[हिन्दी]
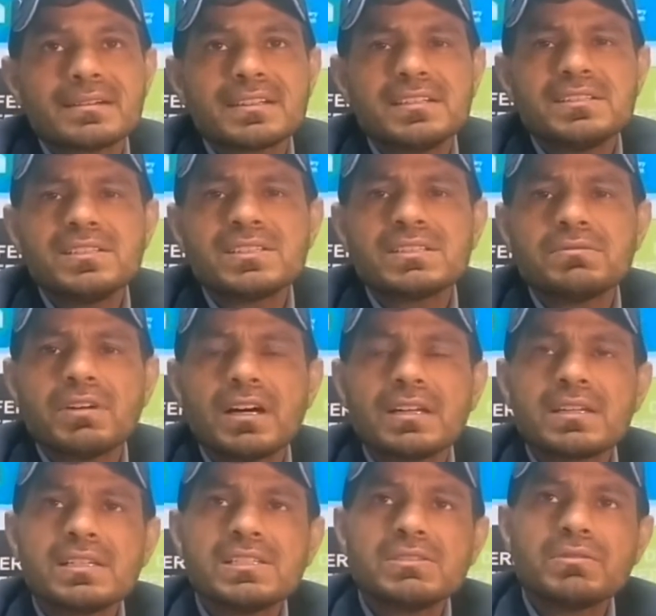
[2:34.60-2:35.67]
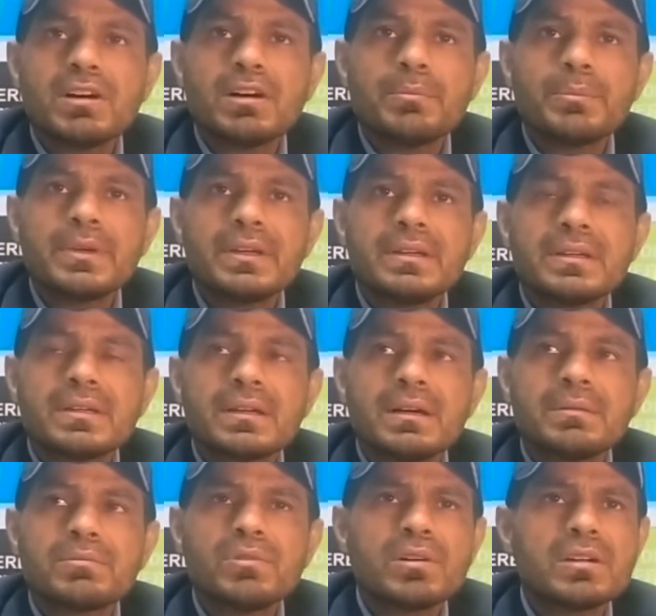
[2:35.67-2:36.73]
किसी सवाल के जवाब में
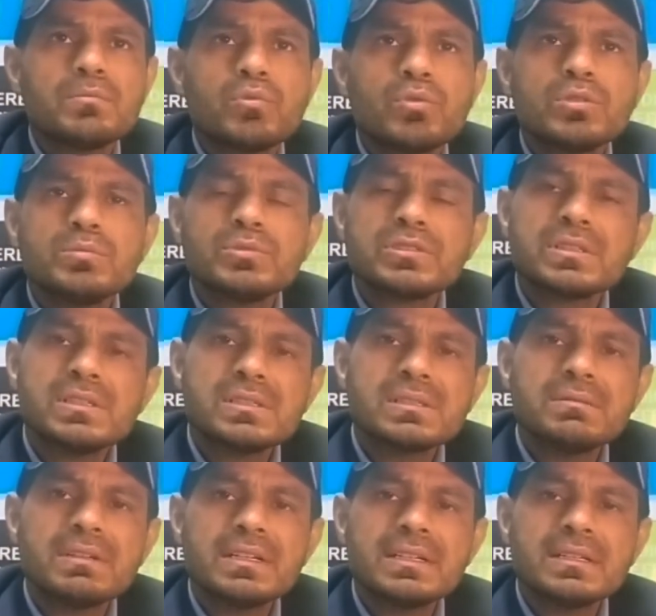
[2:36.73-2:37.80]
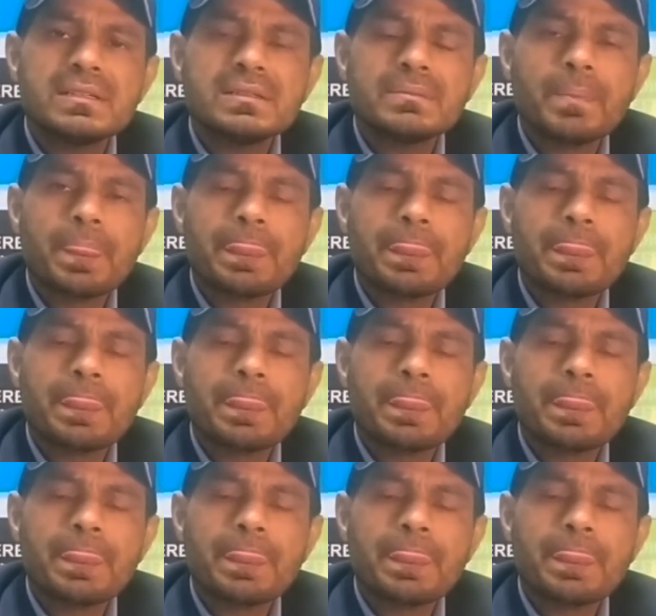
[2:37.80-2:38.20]
आपको अगर बहुत मुश्किल सवाल है